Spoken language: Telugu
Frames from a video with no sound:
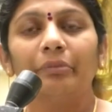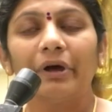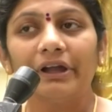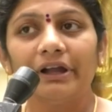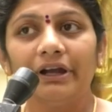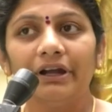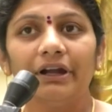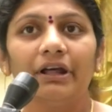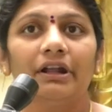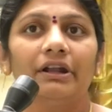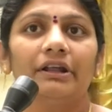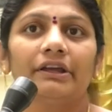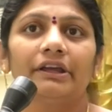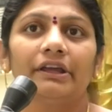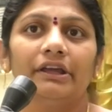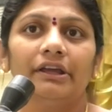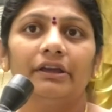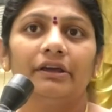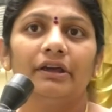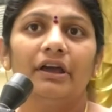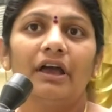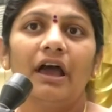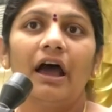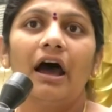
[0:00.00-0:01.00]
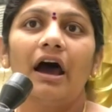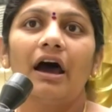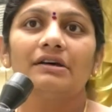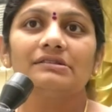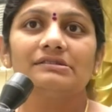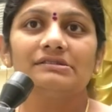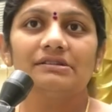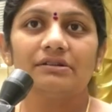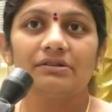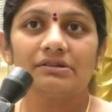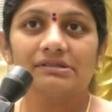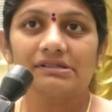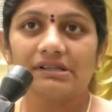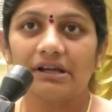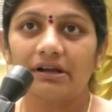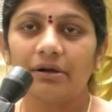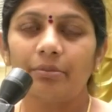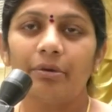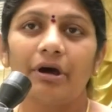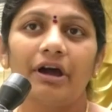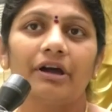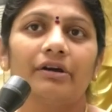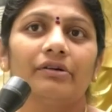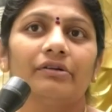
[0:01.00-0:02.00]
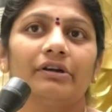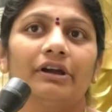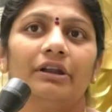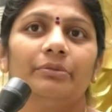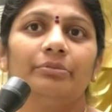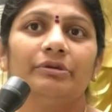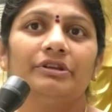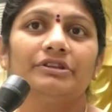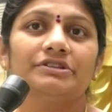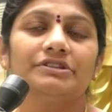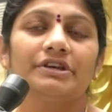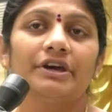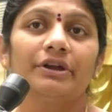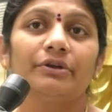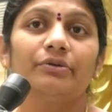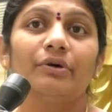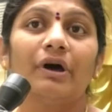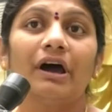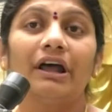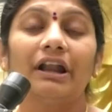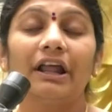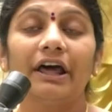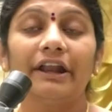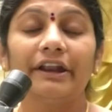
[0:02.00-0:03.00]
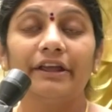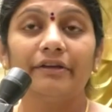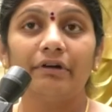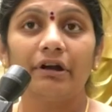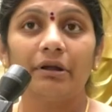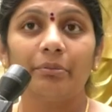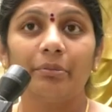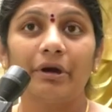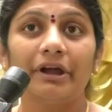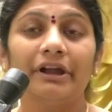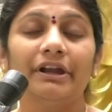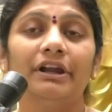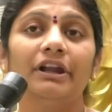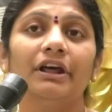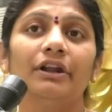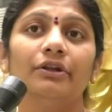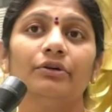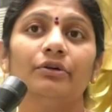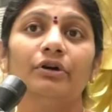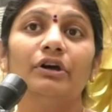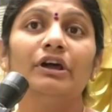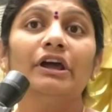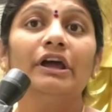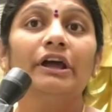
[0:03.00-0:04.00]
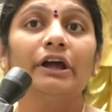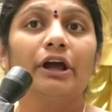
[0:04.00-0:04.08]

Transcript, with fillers: మహిళలకి ఆస్తులు సగభాగం కల్పించారు అలానే ఇవాళ మహిళలు